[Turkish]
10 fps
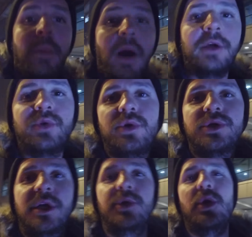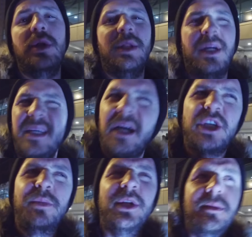Bazı oyuncuları yuhladık.
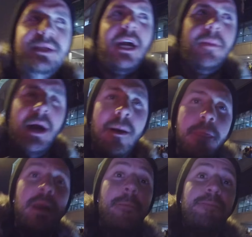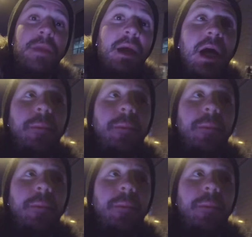Yakışmadı bize ama e, ne